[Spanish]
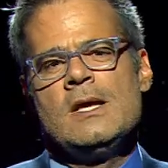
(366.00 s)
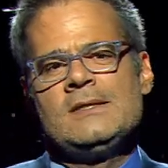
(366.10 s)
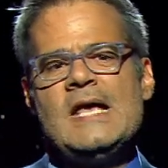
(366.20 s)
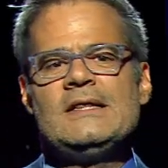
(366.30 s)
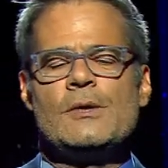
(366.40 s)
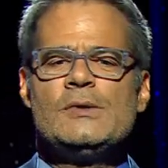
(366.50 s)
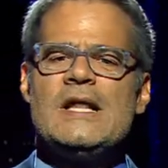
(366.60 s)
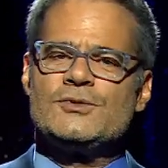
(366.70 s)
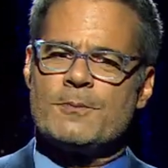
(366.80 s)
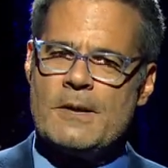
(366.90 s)
Si el
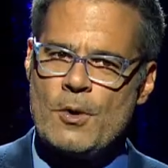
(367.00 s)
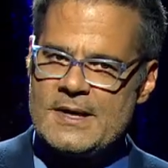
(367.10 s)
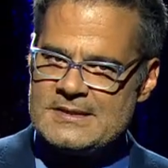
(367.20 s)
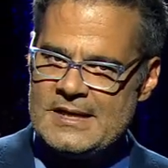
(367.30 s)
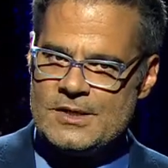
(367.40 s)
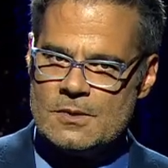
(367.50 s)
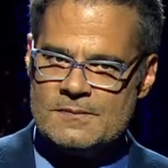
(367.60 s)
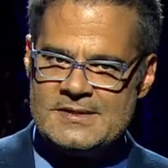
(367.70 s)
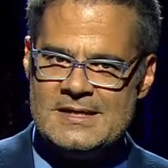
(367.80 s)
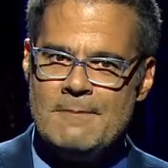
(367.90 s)
Tribunal Supremo brasileño
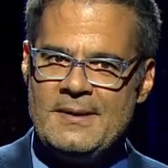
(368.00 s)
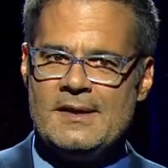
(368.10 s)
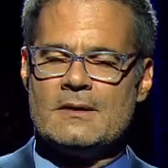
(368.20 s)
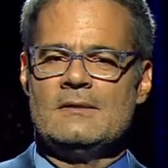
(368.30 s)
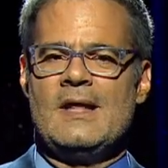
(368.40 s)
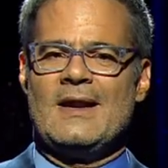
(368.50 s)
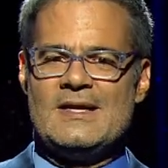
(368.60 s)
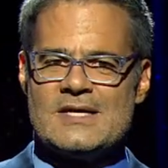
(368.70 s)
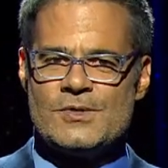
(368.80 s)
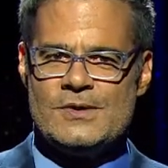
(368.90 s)
decide impedir la
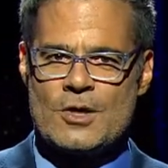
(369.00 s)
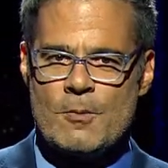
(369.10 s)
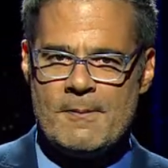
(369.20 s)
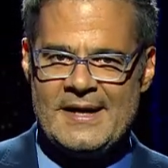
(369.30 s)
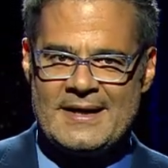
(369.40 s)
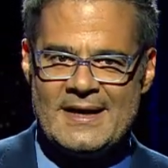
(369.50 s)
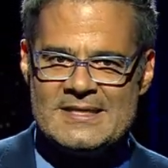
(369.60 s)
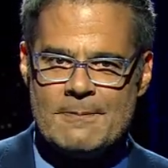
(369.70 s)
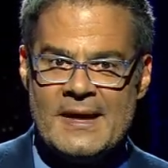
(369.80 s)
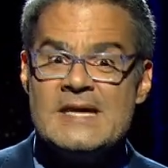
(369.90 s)
realización de la Copa América en
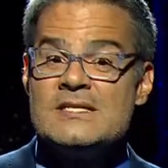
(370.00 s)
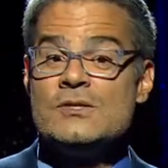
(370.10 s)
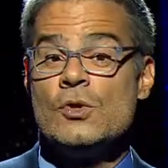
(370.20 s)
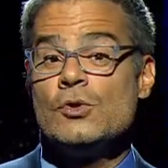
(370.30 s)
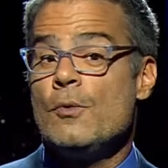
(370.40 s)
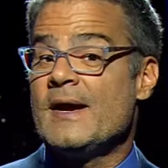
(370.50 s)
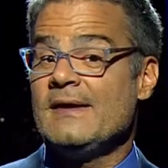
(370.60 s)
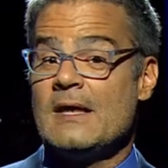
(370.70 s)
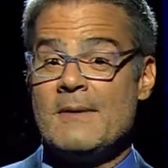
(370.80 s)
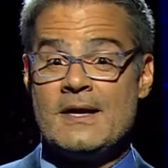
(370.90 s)
ese país, no nos va a
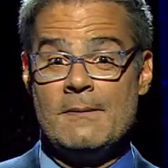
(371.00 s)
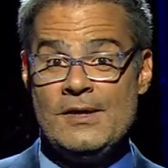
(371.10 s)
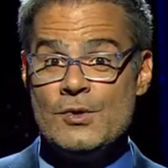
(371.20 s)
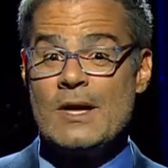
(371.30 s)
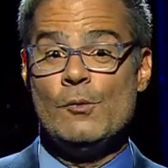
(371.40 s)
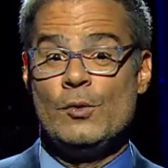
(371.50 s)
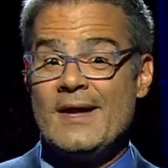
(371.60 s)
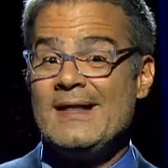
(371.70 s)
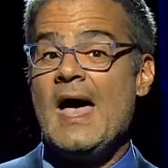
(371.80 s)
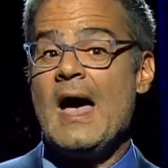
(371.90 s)
quedar más remedio que
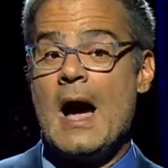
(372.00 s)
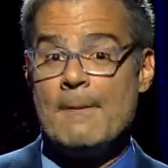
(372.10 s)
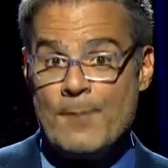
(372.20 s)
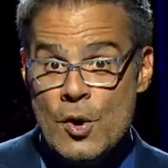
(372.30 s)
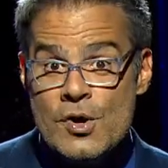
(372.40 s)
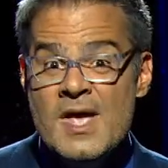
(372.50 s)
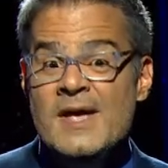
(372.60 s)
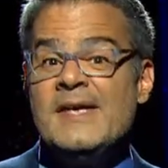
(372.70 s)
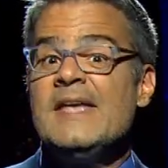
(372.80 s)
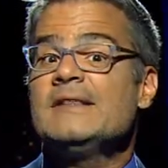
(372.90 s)
mudarla a Japón
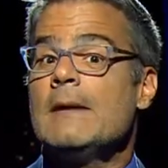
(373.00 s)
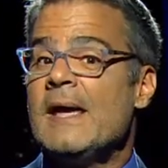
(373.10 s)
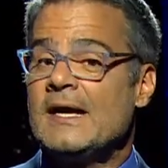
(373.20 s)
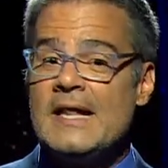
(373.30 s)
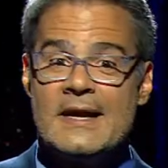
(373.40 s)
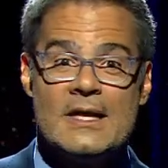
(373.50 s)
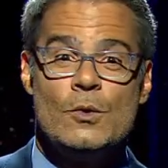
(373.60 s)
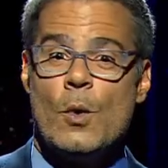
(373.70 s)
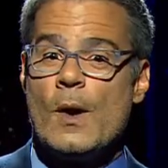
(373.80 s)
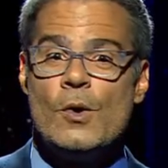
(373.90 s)
y entremezclarla con
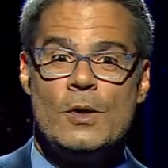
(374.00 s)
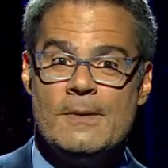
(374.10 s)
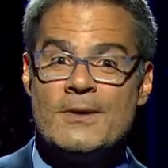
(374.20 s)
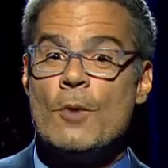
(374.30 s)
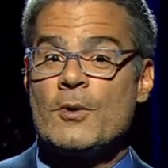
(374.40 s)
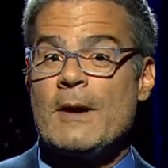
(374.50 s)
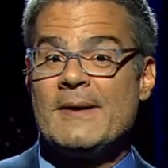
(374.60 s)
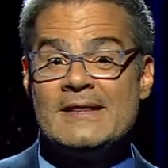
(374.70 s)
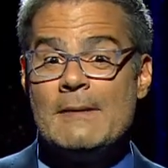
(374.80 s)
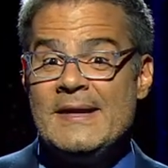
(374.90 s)
los Juegos Olímpicos, porque
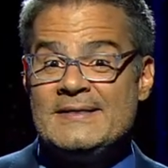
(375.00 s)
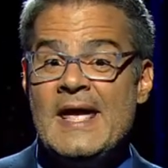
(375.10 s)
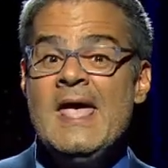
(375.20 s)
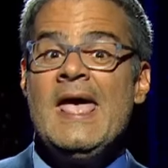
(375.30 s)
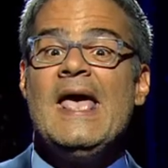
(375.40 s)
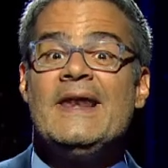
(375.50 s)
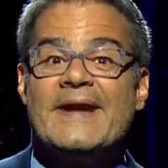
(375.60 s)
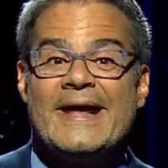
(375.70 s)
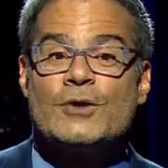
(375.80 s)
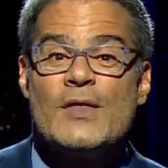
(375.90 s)
aparentemente el
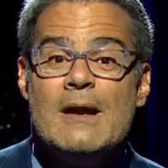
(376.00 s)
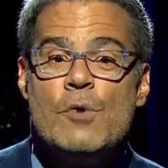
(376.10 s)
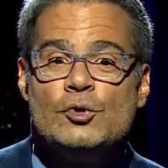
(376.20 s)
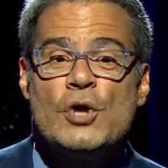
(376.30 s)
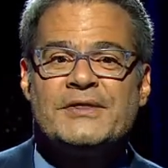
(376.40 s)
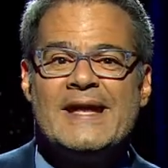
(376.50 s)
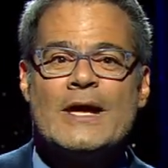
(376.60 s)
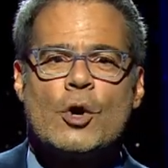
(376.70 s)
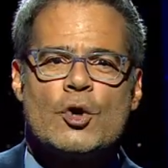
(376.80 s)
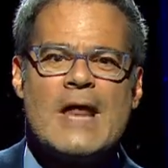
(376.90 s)
resto del mundo tiene
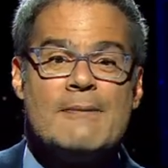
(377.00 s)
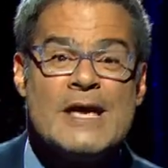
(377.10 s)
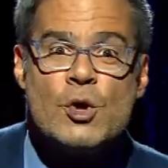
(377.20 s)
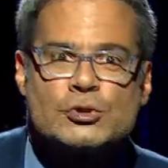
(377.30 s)
coronavirus.